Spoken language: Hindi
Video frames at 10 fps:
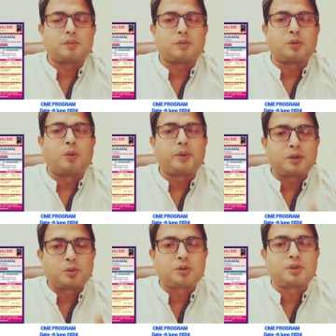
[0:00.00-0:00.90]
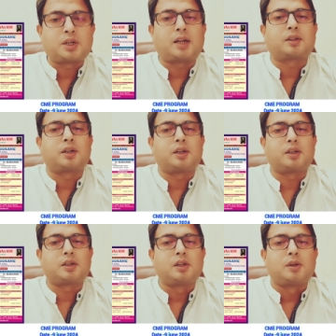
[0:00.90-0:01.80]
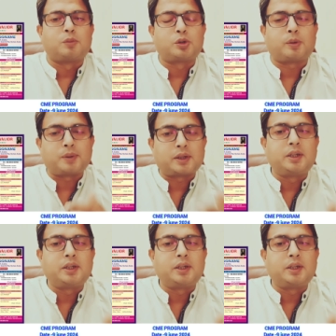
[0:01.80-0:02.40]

होम्योपैथिक जो छात्र हैं वो जब अपना